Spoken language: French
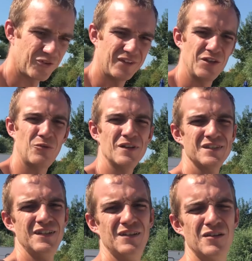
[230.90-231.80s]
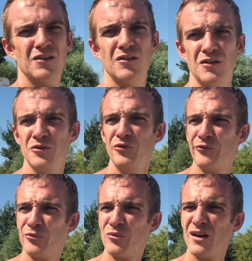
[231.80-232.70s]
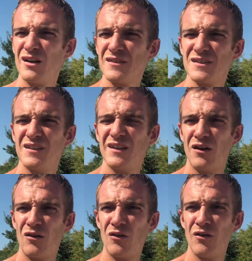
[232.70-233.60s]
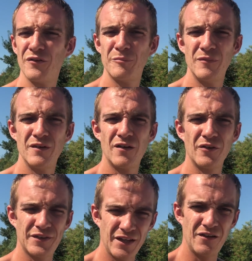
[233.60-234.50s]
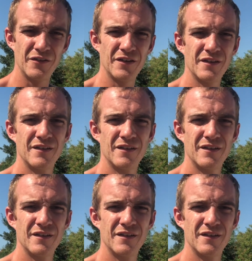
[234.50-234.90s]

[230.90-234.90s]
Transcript: On s'était croisés euh, une fois, c'était en, Thaïlande. On avait fait